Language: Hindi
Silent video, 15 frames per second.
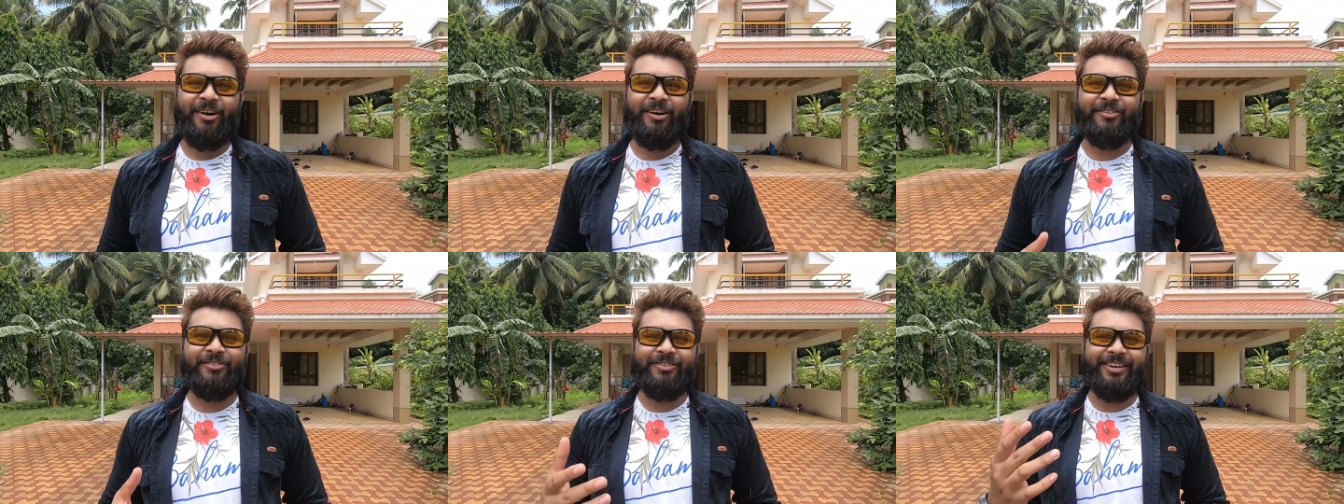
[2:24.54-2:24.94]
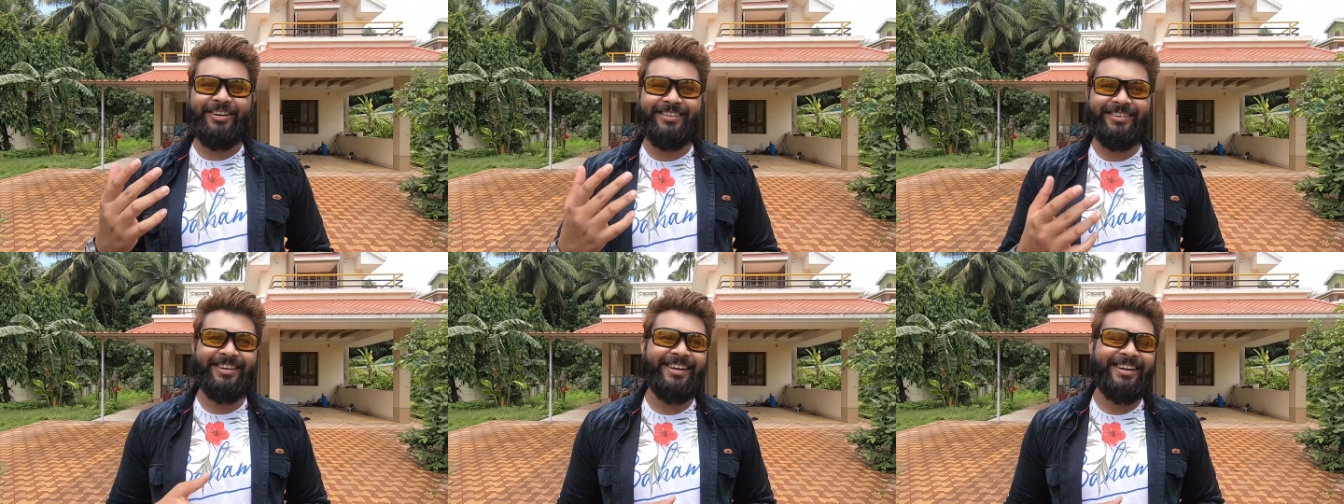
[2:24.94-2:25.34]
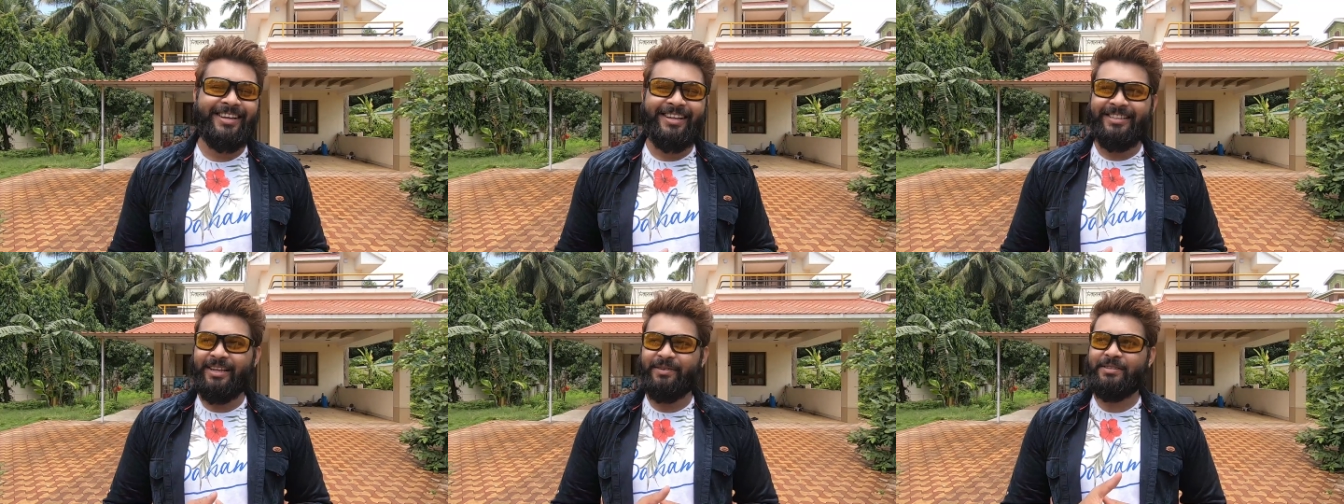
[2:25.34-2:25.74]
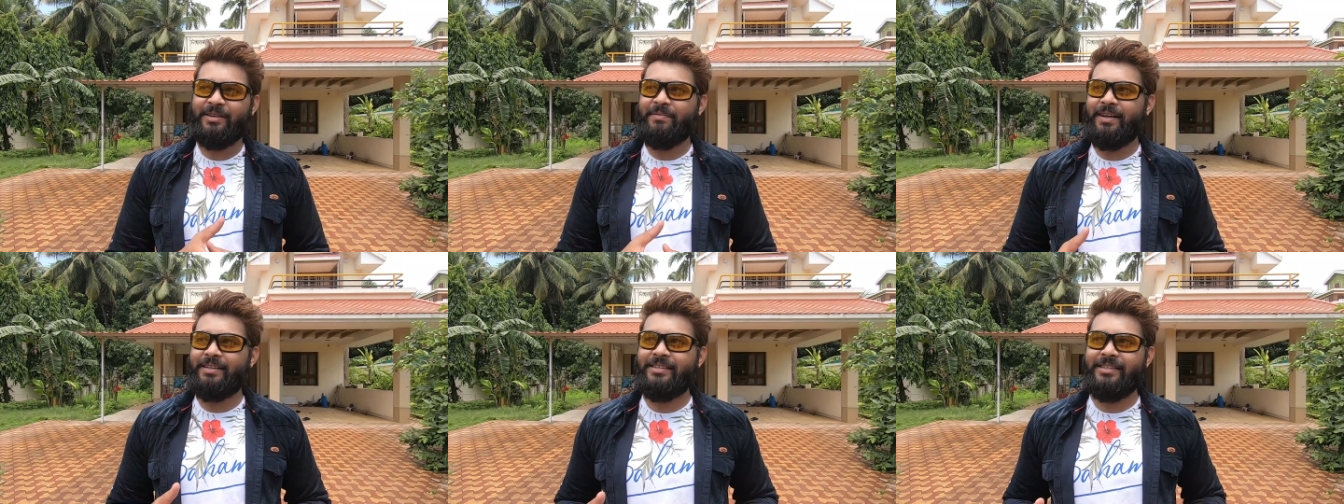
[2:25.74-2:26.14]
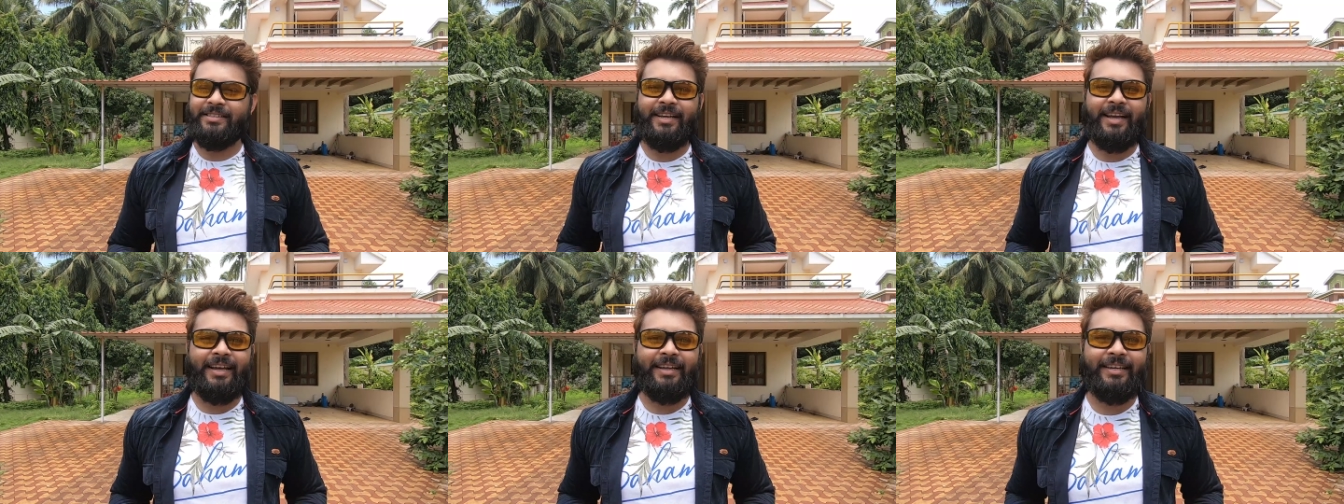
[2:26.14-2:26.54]
और सबसे मेन चीज़
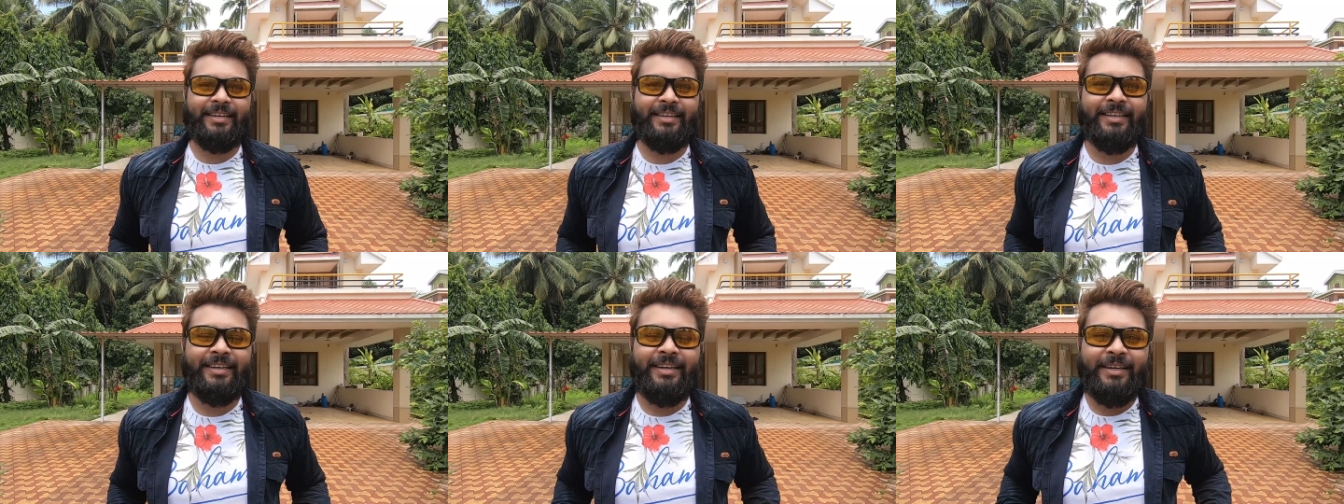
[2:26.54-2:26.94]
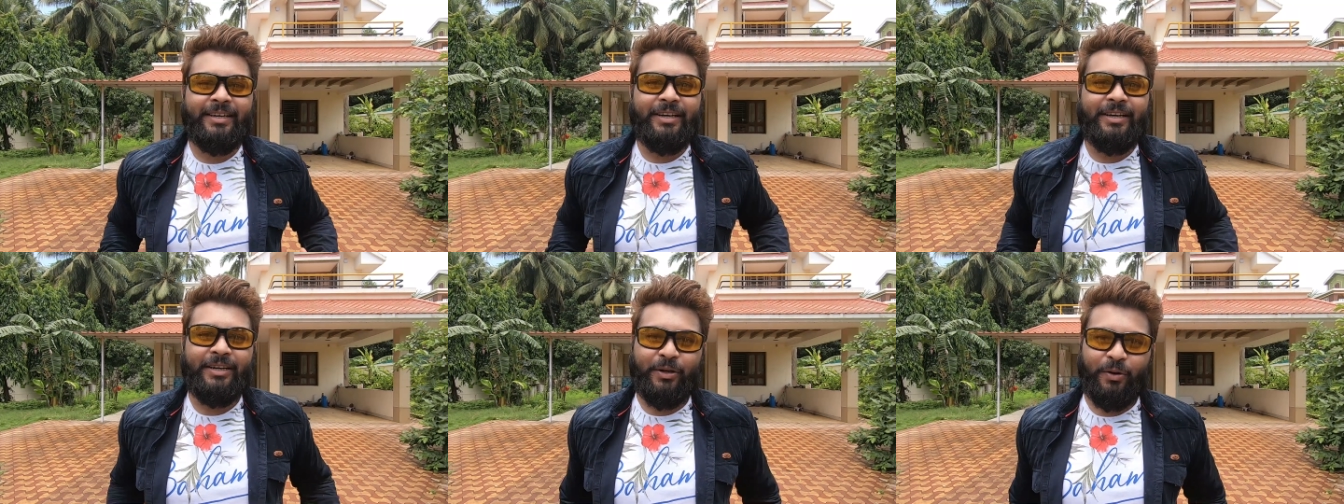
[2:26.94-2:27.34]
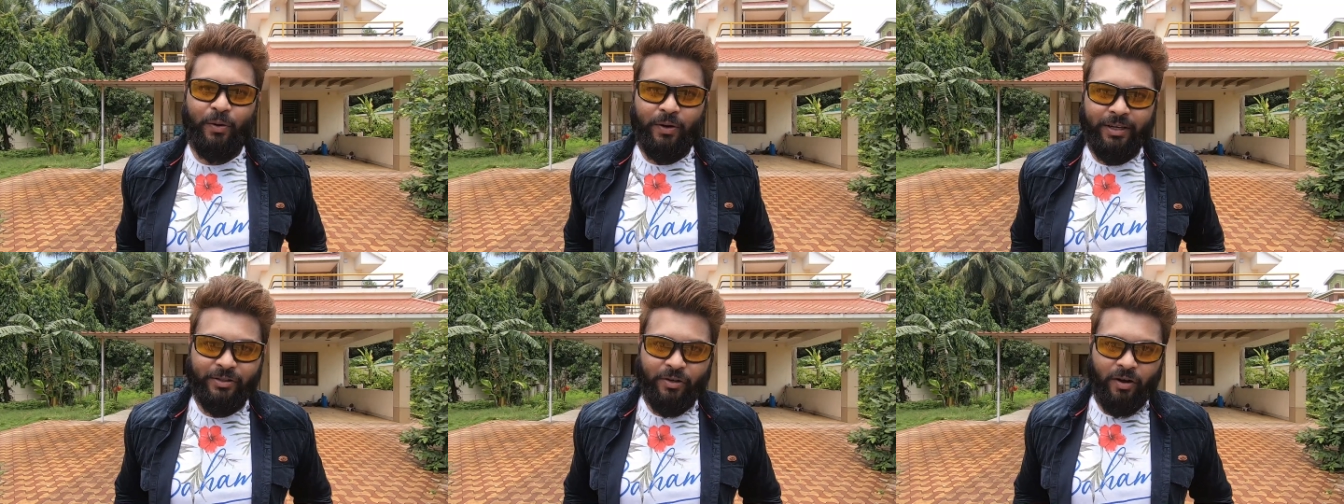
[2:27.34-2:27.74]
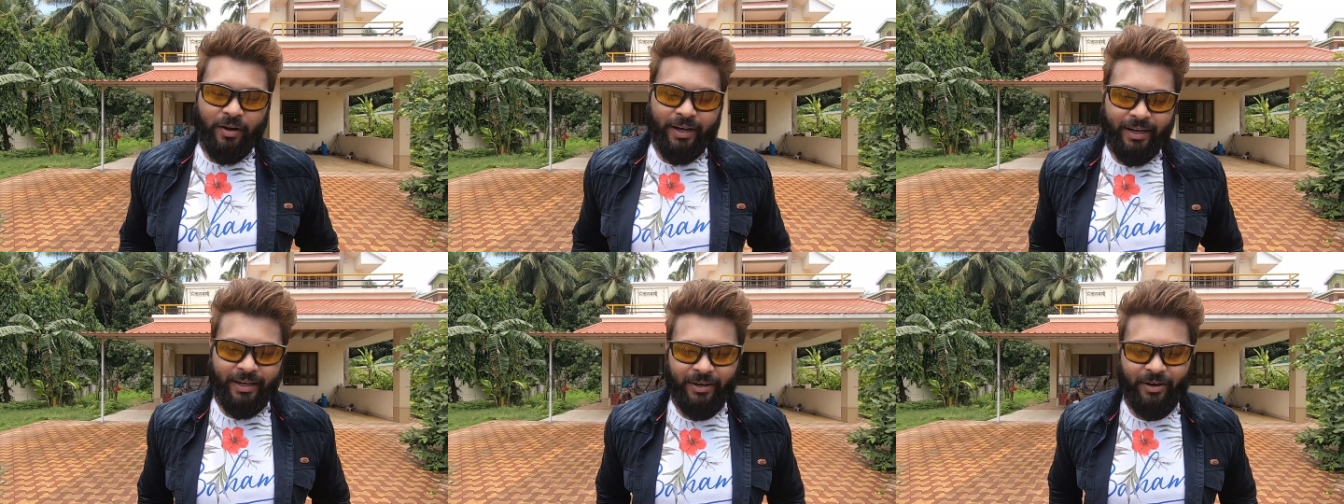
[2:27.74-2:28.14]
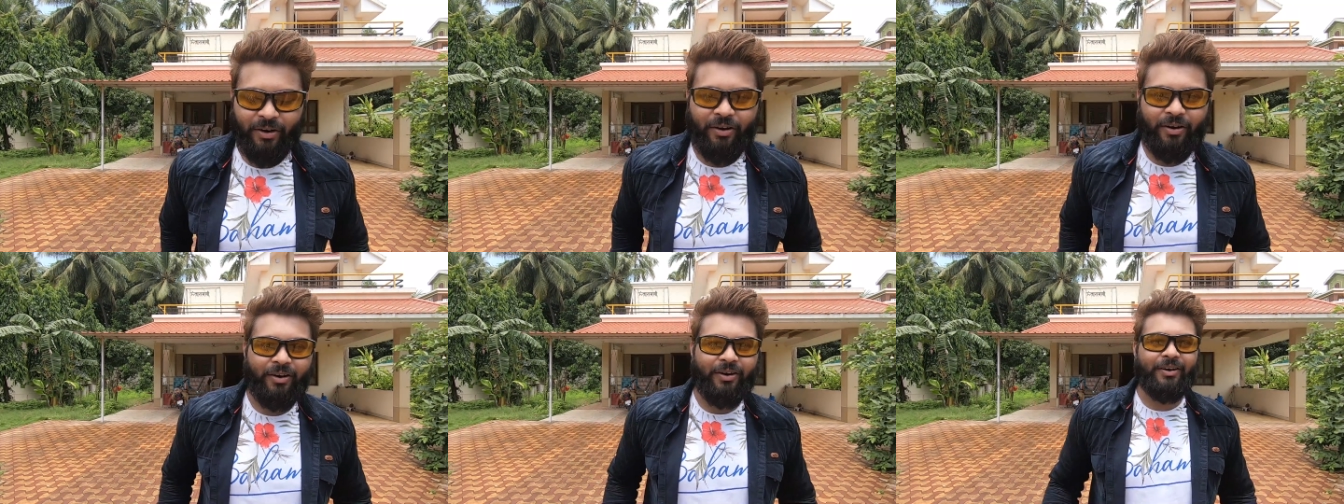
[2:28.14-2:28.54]
ये है कि कोहली सॉन्ग है
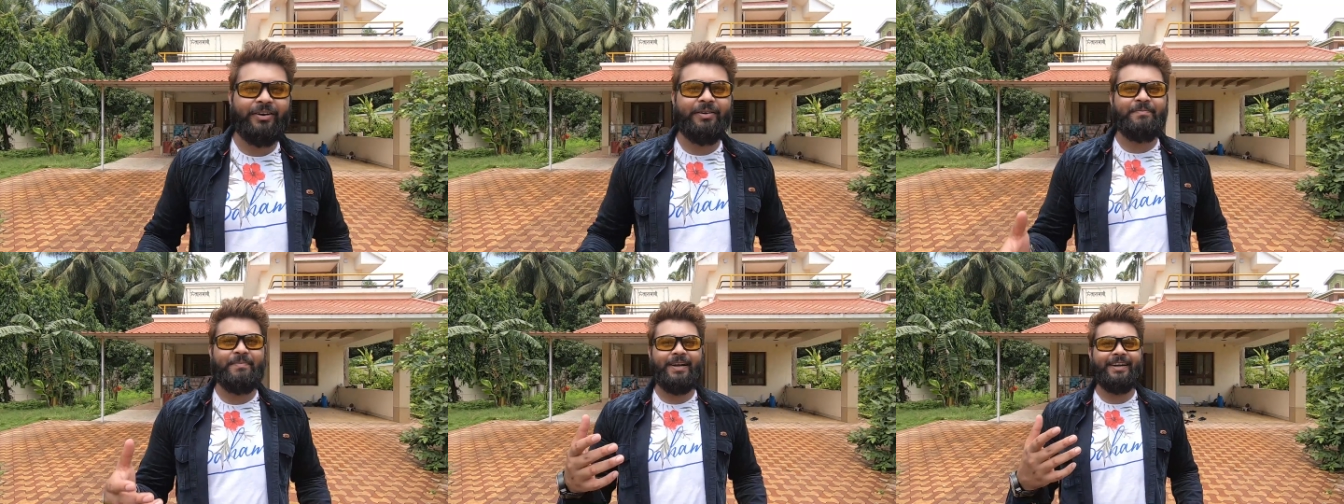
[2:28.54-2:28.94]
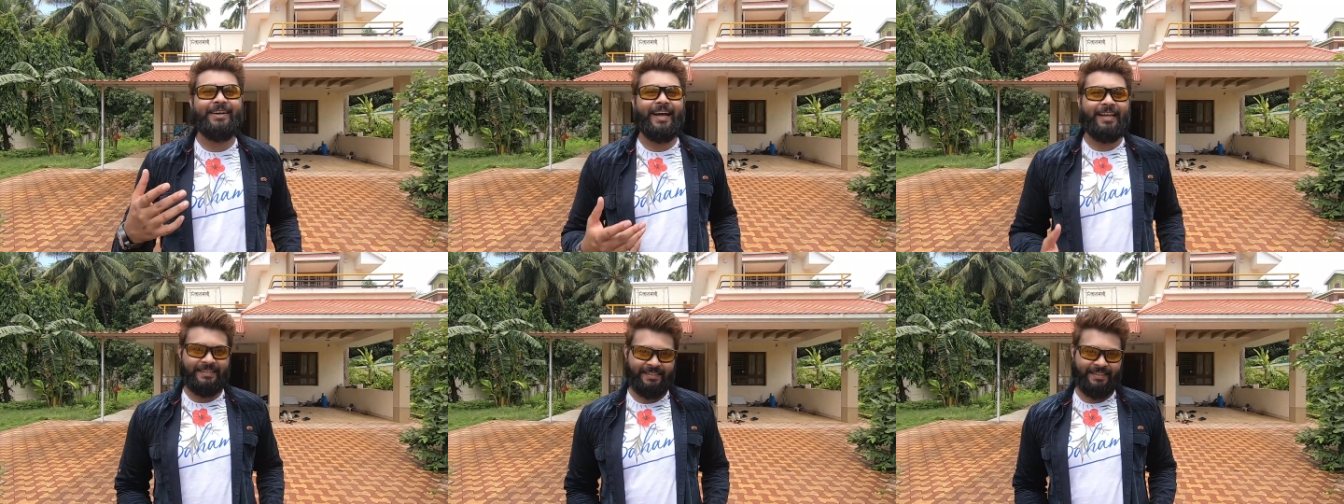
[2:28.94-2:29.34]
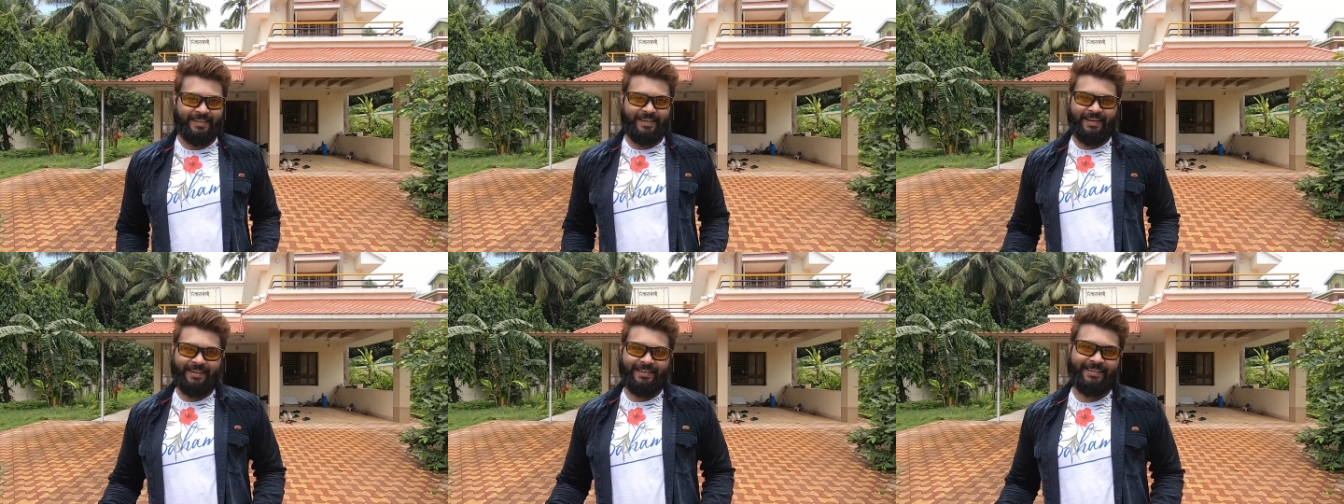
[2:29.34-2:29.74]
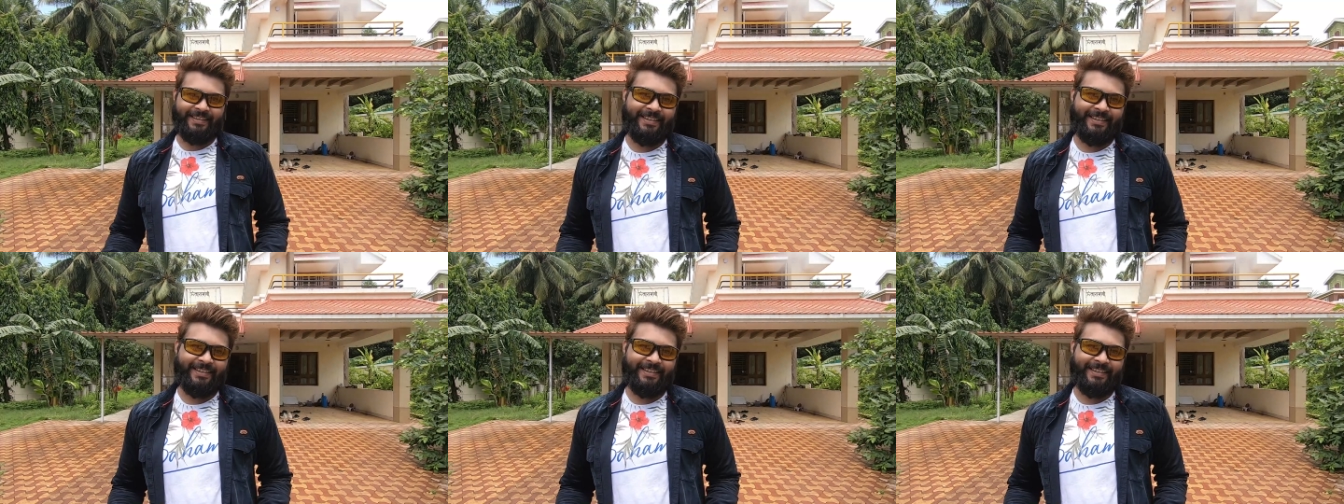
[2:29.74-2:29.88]
और मैंने डांस किया है